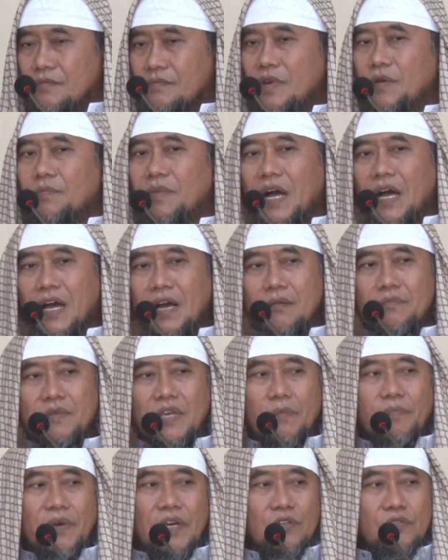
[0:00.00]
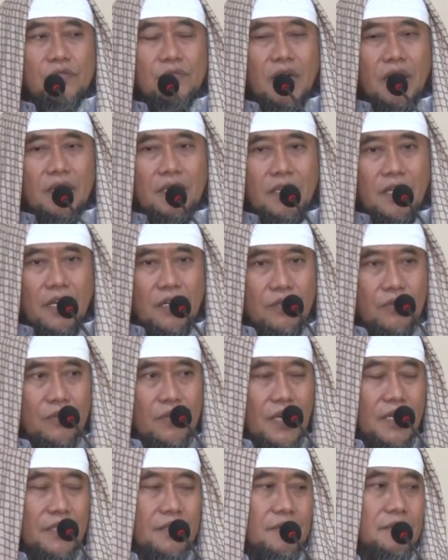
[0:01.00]
memahami apa yang sudah
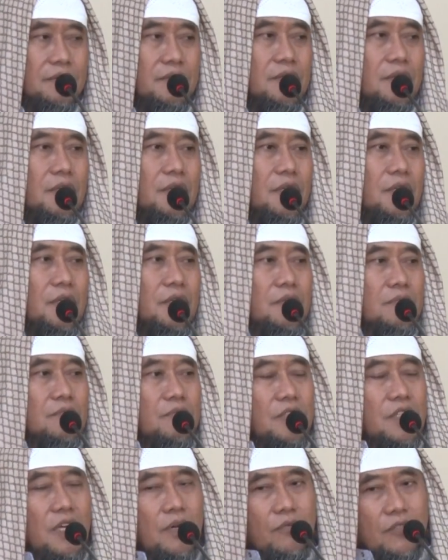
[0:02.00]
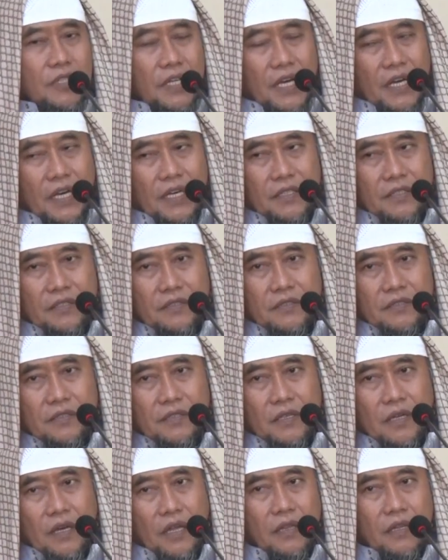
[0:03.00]
dilakukan. Mudah-mudahan
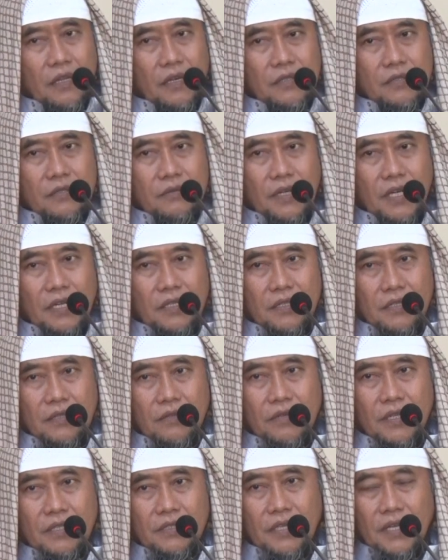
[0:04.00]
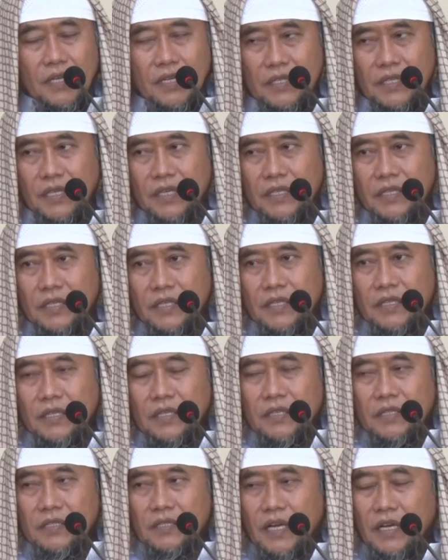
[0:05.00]
Allah Subhanahu wa taala
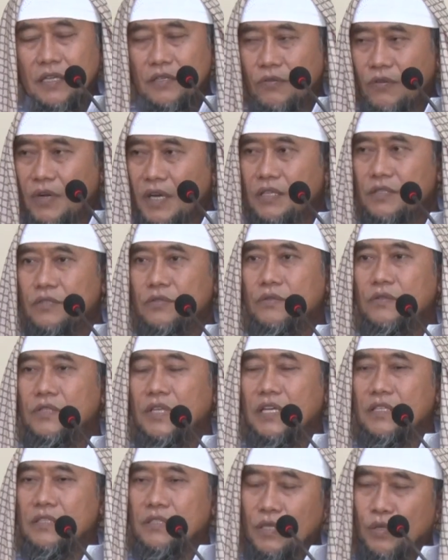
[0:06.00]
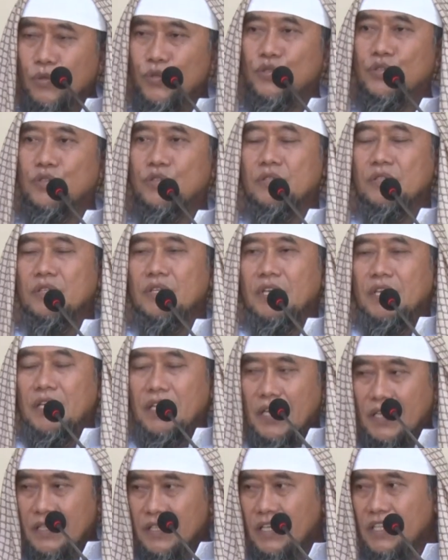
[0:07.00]
dengan waktu yang terus
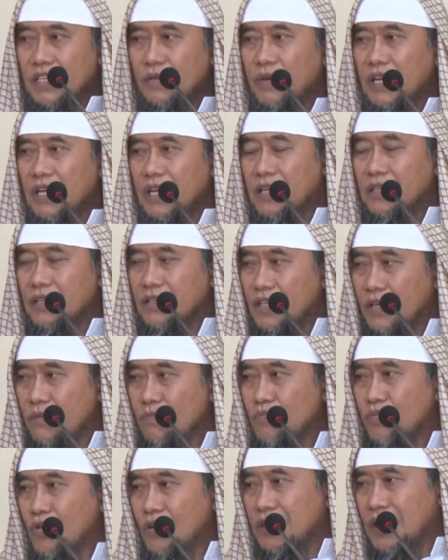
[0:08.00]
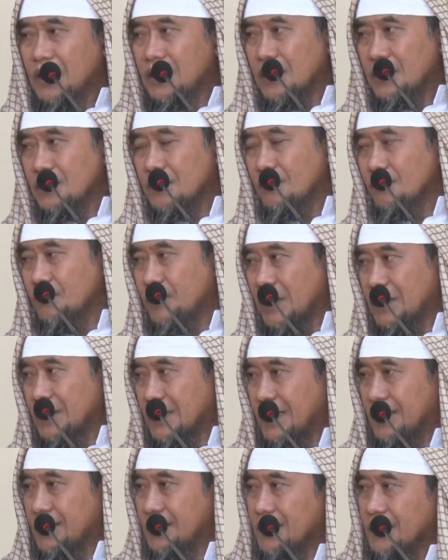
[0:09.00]
kita diberikan tempo dan
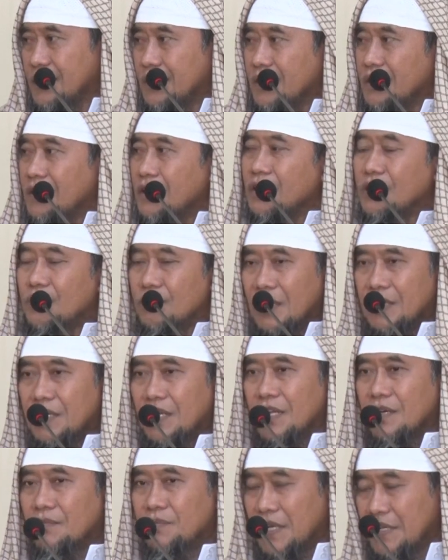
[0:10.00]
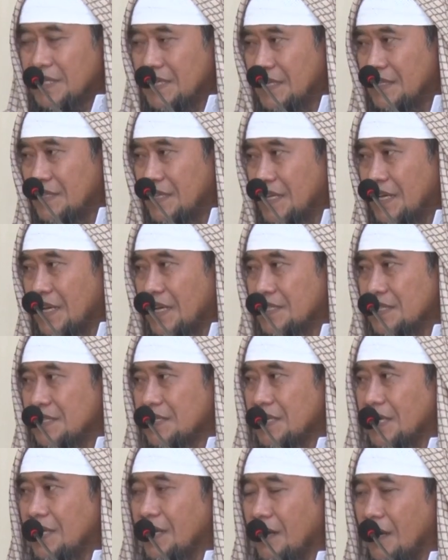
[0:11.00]
kesempatan itu adalah bagian dari
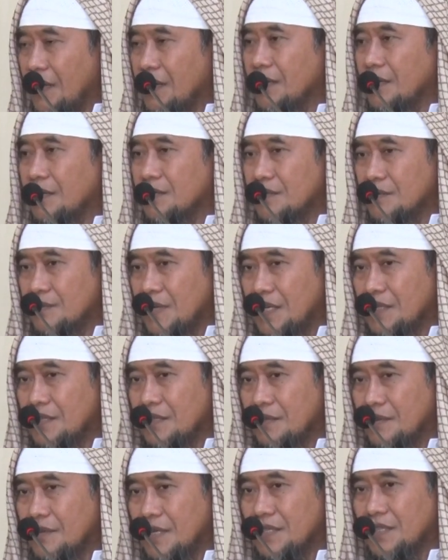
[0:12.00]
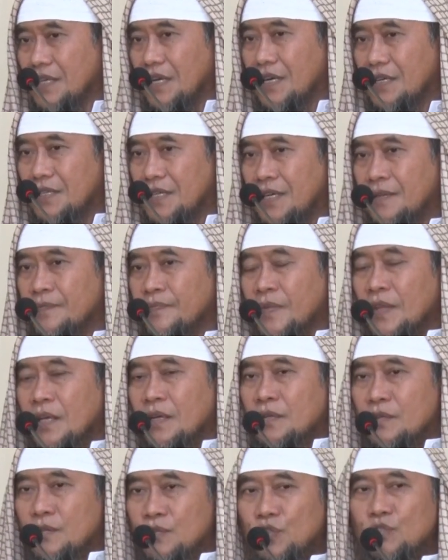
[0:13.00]
kasih sayang Allah Subhanahu wa taala
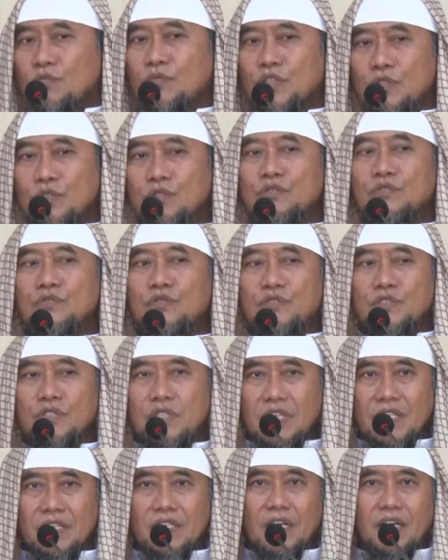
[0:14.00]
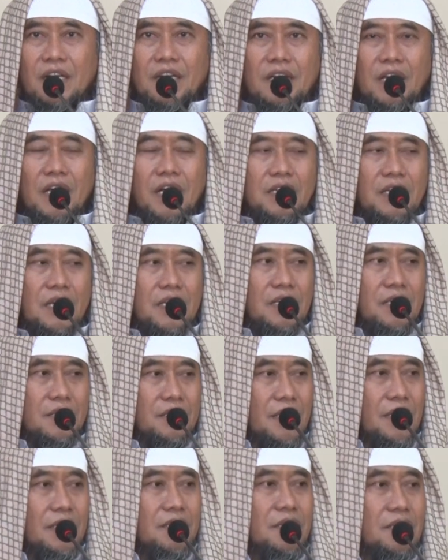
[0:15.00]
untuk menuntun kita agar
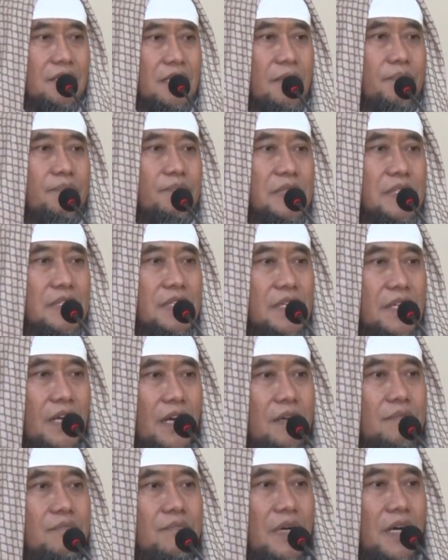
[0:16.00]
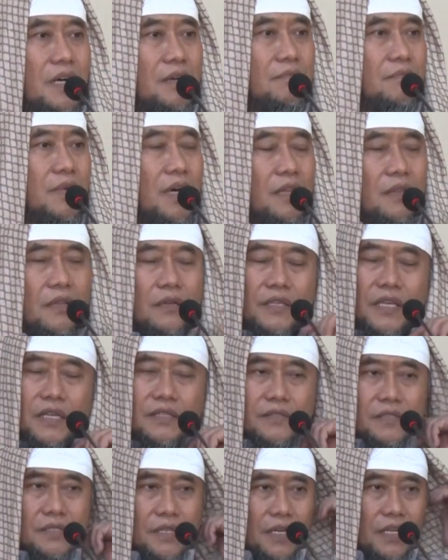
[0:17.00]
kita tetap menjadi hamba-hamba Allah
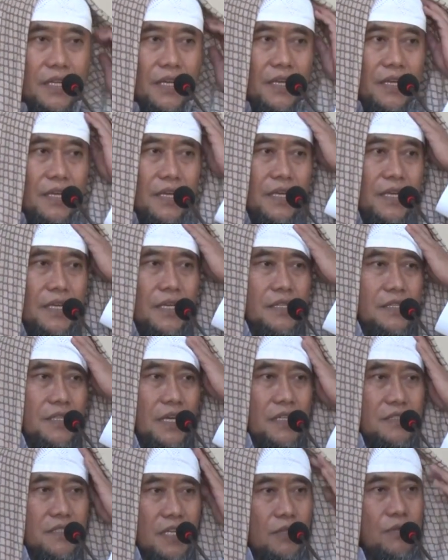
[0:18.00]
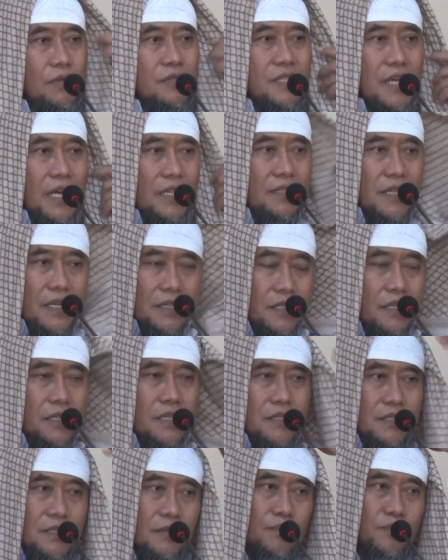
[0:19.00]
yang saleh yang satu saat nanti
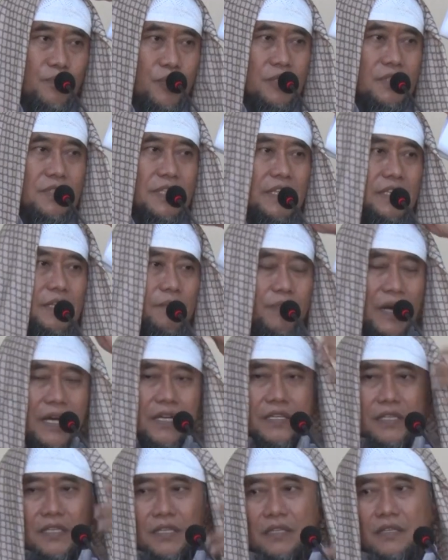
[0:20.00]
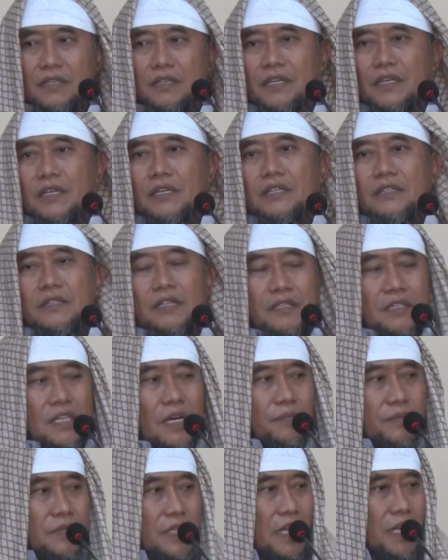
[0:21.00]
dijemput dan dipanggil
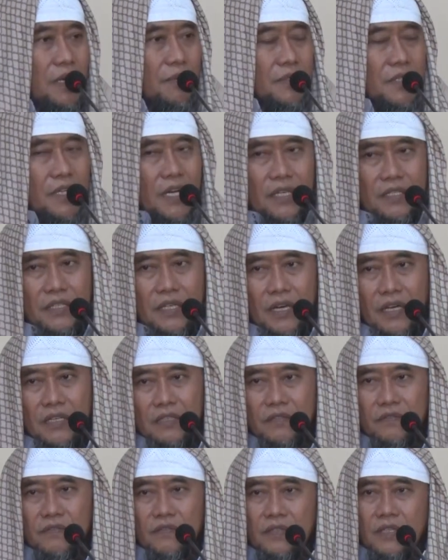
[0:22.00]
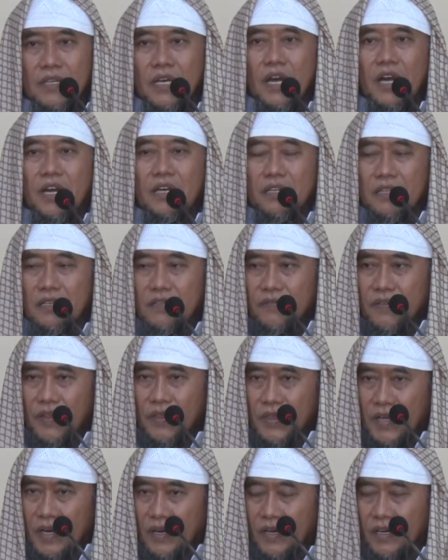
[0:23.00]
tetap dalam keadaan alal
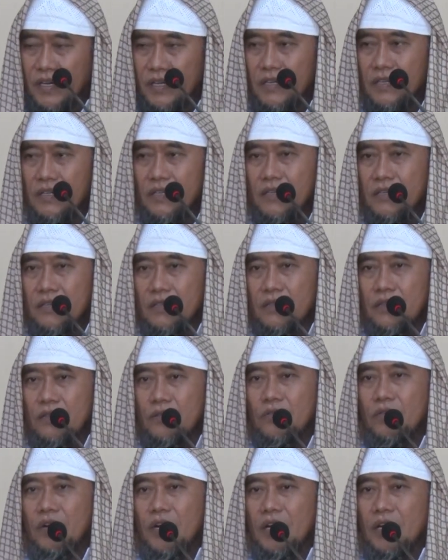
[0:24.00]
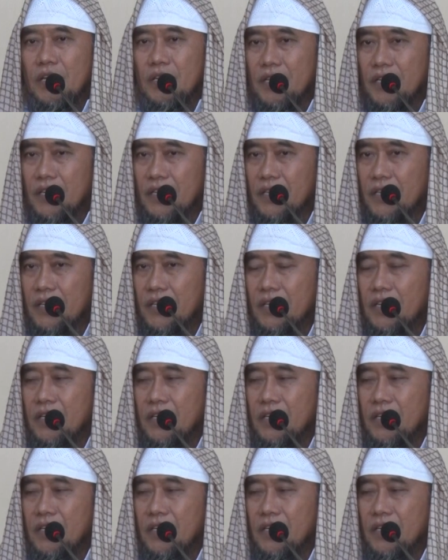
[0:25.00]
fitrah wa ala